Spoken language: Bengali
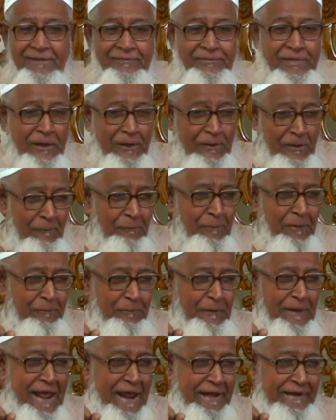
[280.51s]
তেরো নম্বর
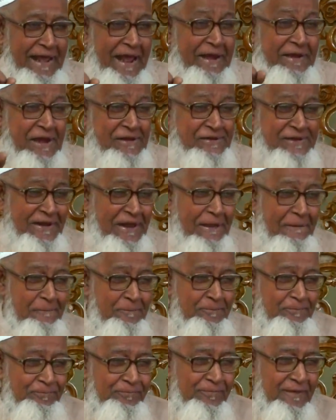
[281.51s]
পিলার কার কাছে
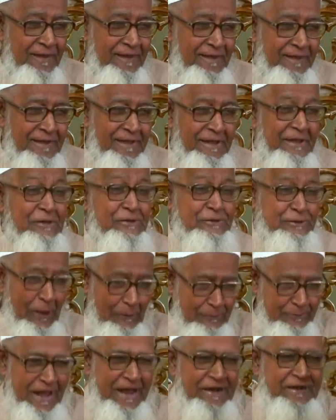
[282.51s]

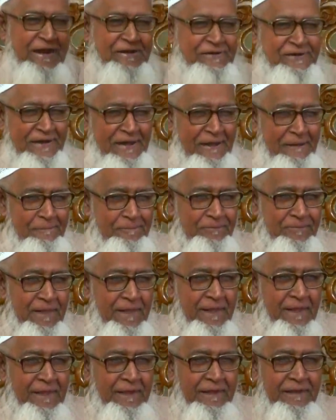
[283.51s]
সবজার কাছে
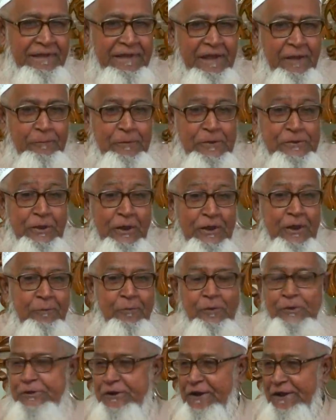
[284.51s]
গিয়ে পিছনে
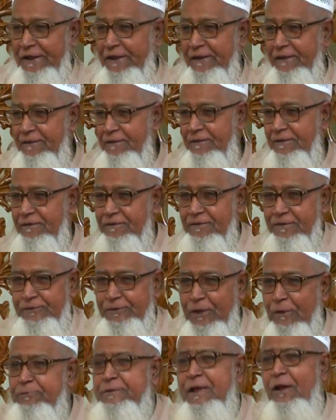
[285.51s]
বসে
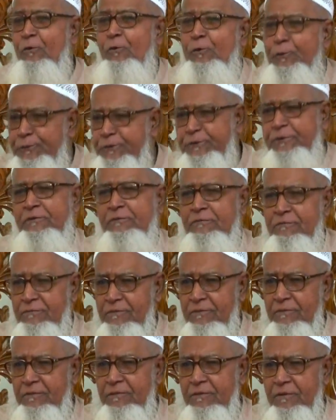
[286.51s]
সবজা উঠ
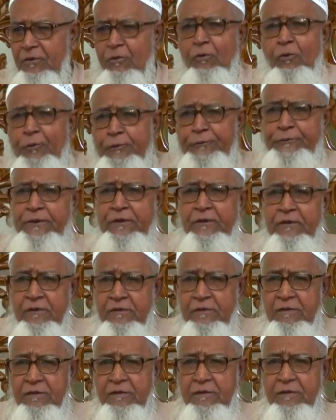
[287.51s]
উঠ
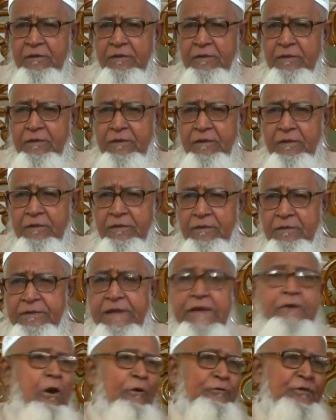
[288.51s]

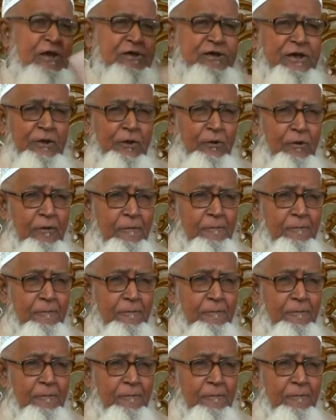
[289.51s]
কি কথা ছিল